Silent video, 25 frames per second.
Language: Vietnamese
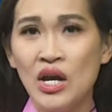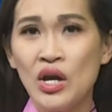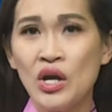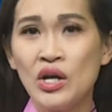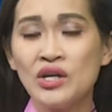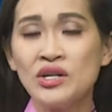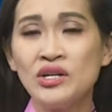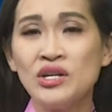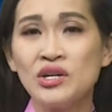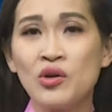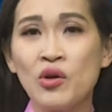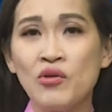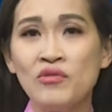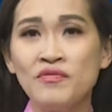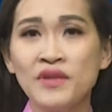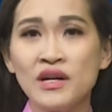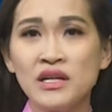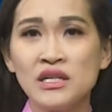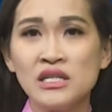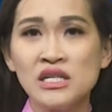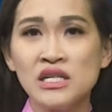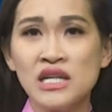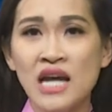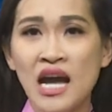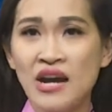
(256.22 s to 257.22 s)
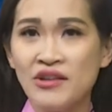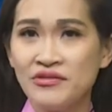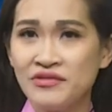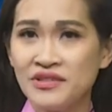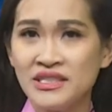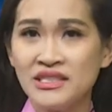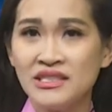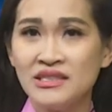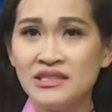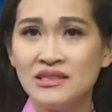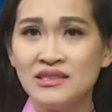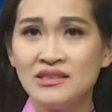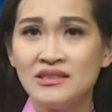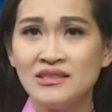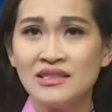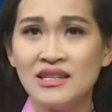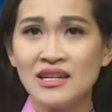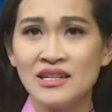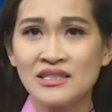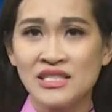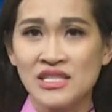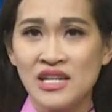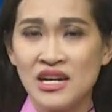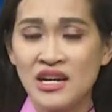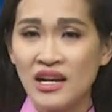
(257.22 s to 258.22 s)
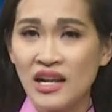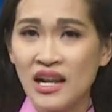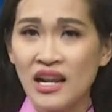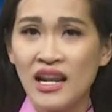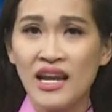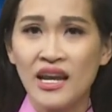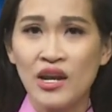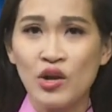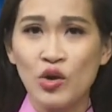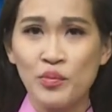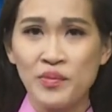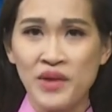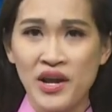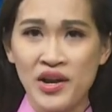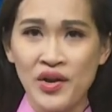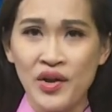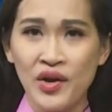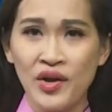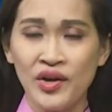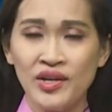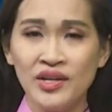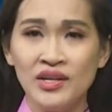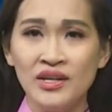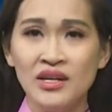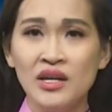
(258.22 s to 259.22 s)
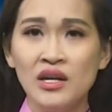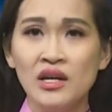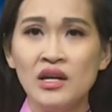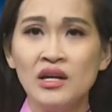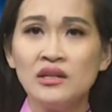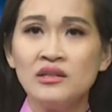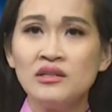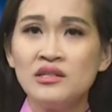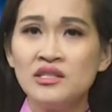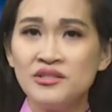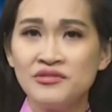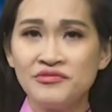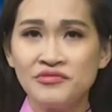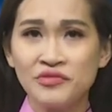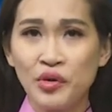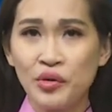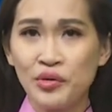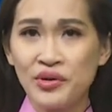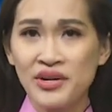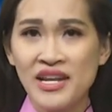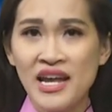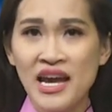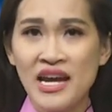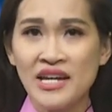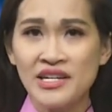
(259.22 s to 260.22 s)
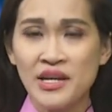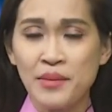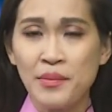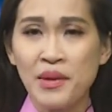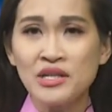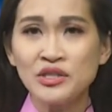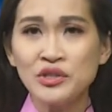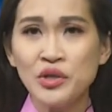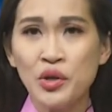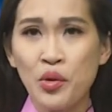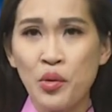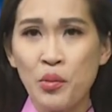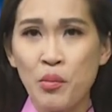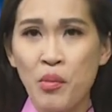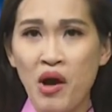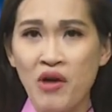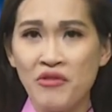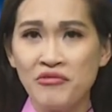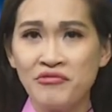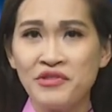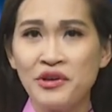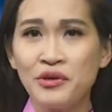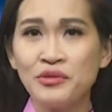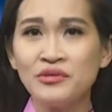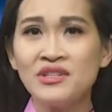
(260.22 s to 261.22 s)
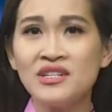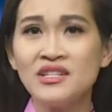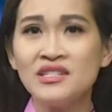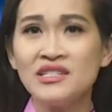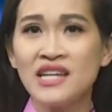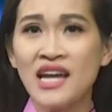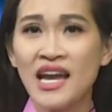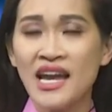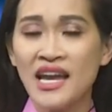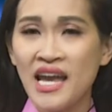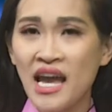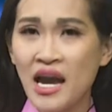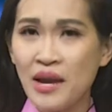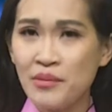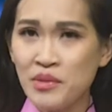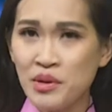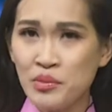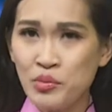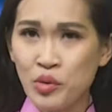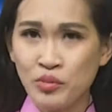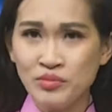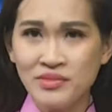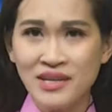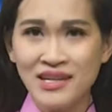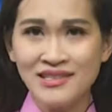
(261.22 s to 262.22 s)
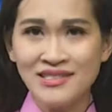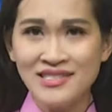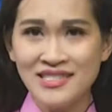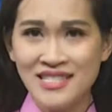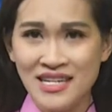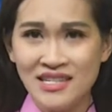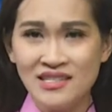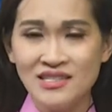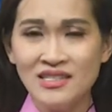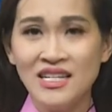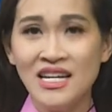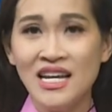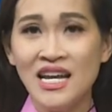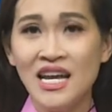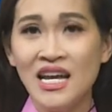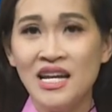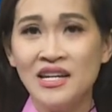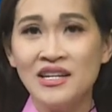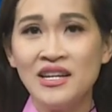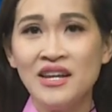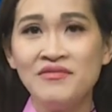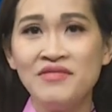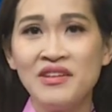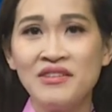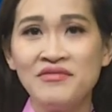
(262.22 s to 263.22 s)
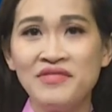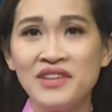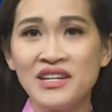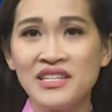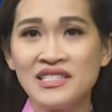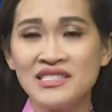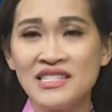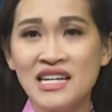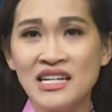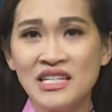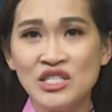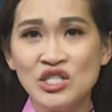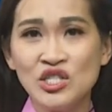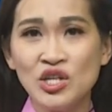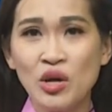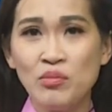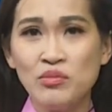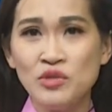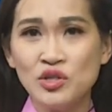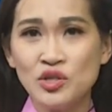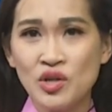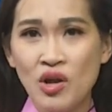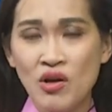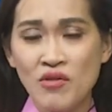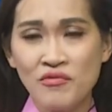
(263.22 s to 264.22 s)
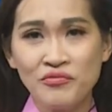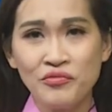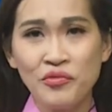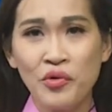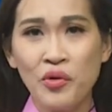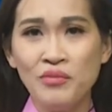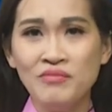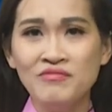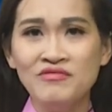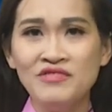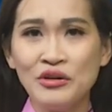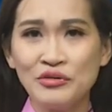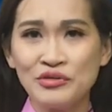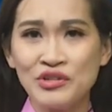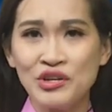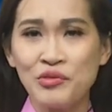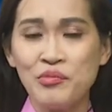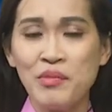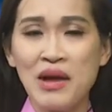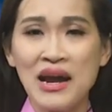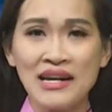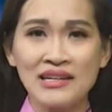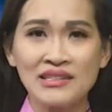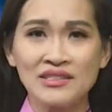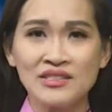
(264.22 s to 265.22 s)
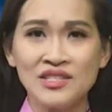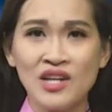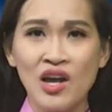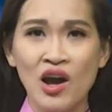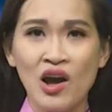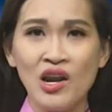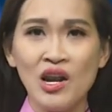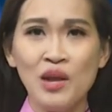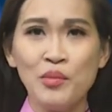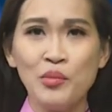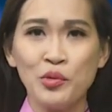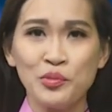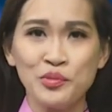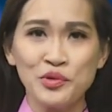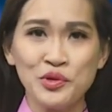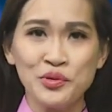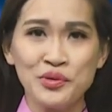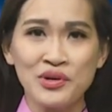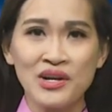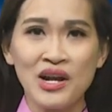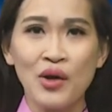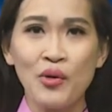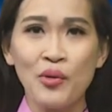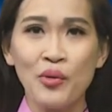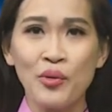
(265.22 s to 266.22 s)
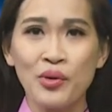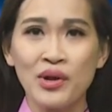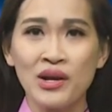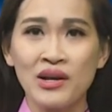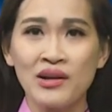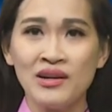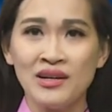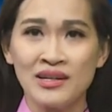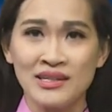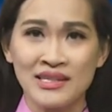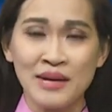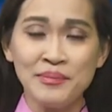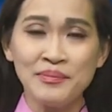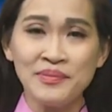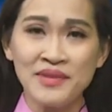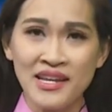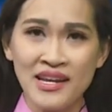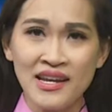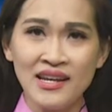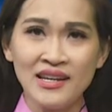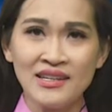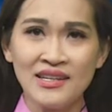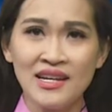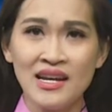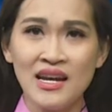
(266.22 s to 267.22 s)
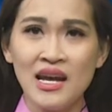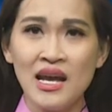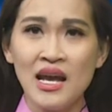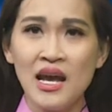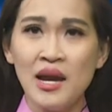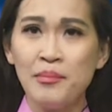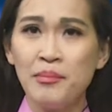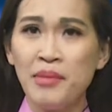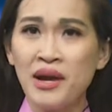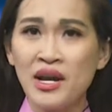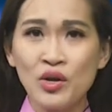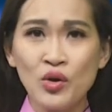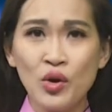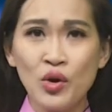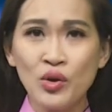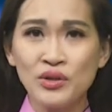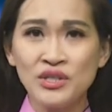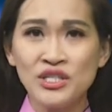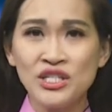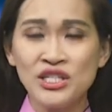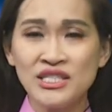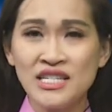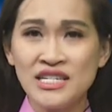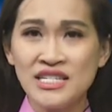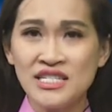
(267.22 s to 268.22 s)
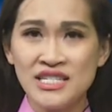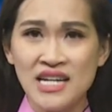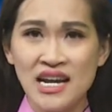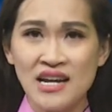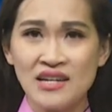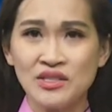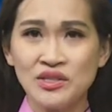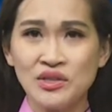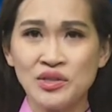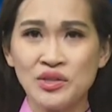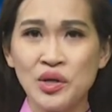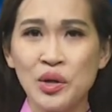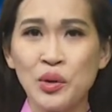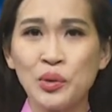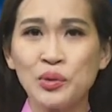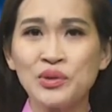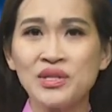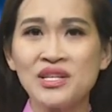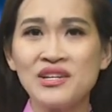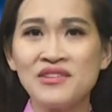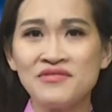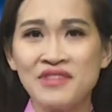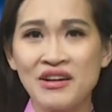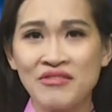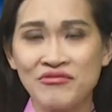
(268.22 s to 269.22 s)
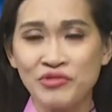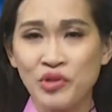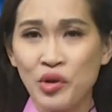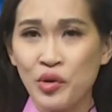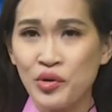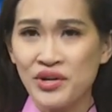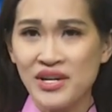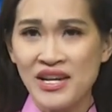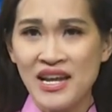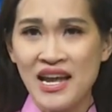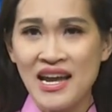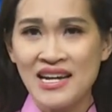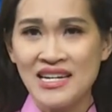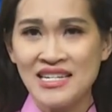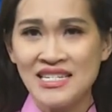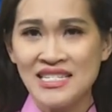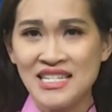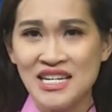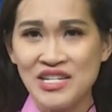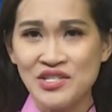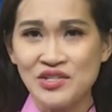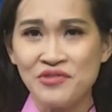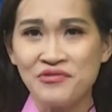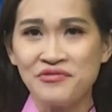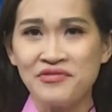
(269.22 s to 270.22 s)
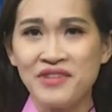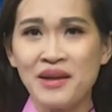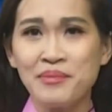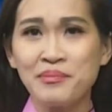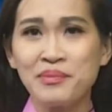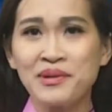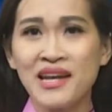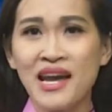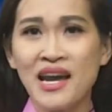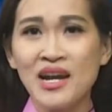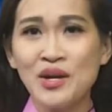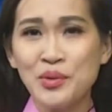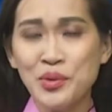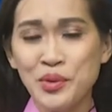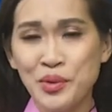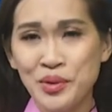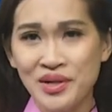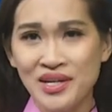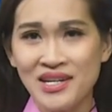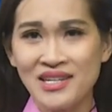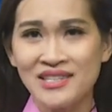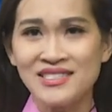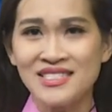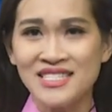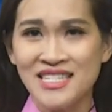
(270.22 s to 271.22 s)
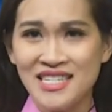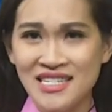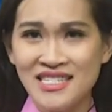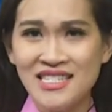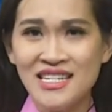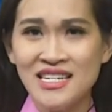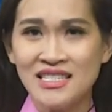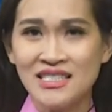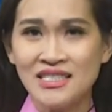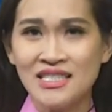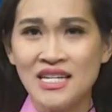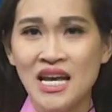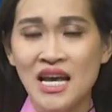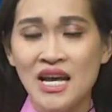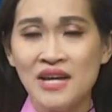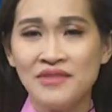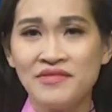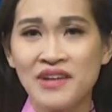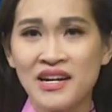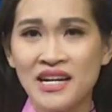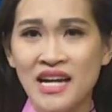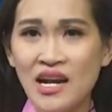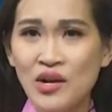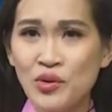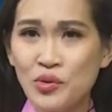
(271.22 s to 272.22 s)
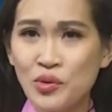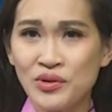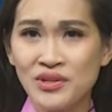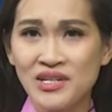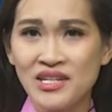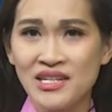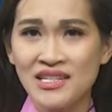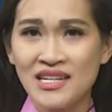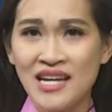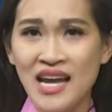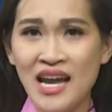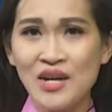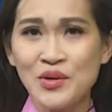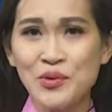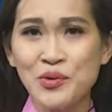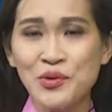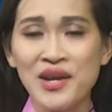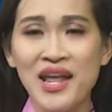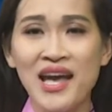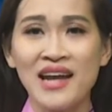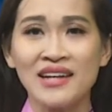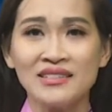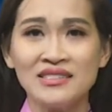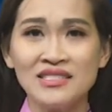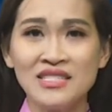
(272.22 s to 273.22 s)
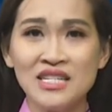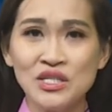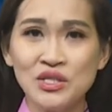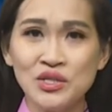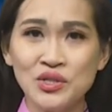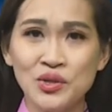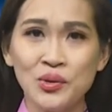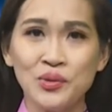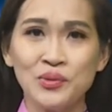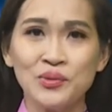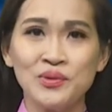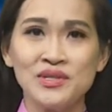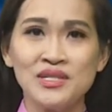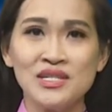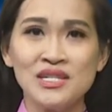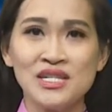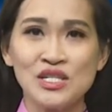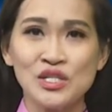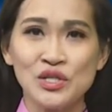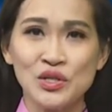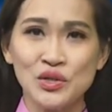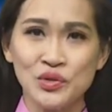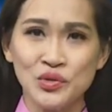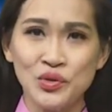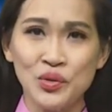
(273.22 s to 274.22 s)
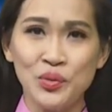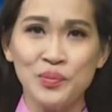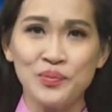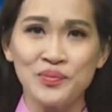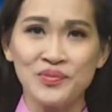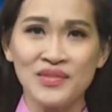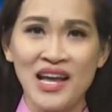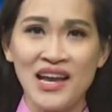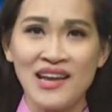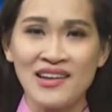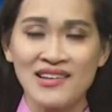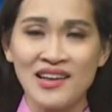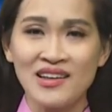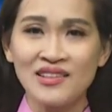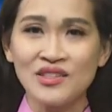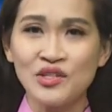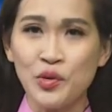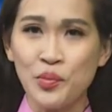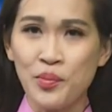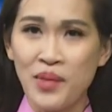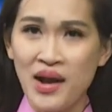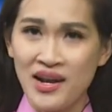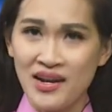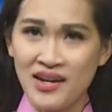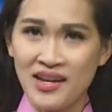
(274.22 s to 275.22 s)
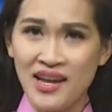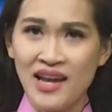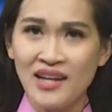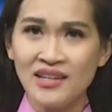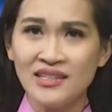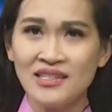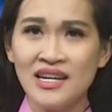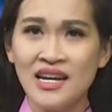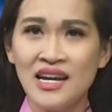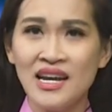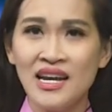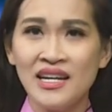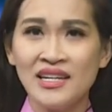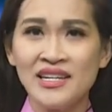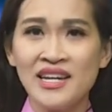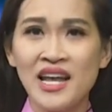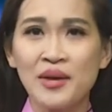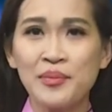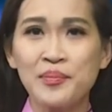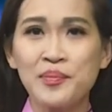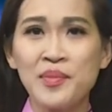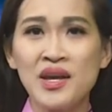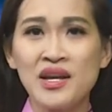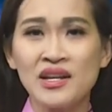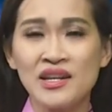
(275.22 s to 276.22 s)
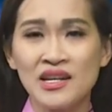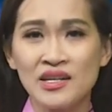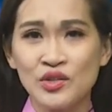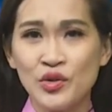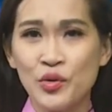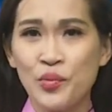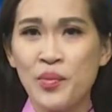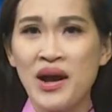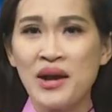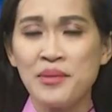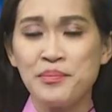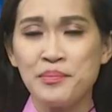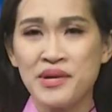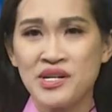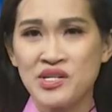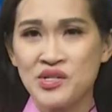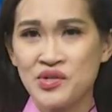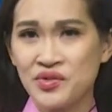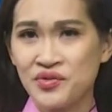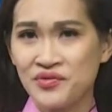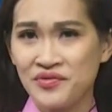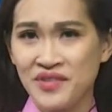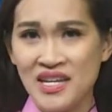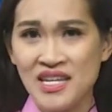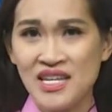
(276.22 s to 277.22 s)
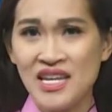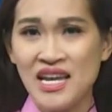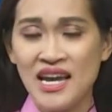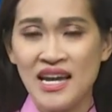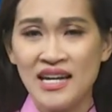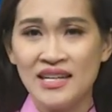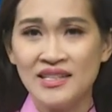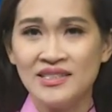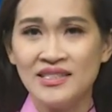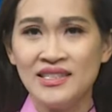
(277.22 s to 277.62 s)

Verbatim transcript: Người cố vấn Calvin Shirley cũng đã nói, người Florida đã bắt đầu bỏ phiếu từ ngày 24 tháng 9, nên về việc nhanh chóng rót vốn vào tiểu bang, đó là một nhu cầu uh, cấp thiết. Michael đưa tin rằng đầu tư vào Florida sẽ cho phép các nguồn lực chiến dịch và các nguồn lực khác của đảng Dân Chủ được sử dụng tại các tiểu bang khác, đặc biệt là tiểu bang Pennsylvania.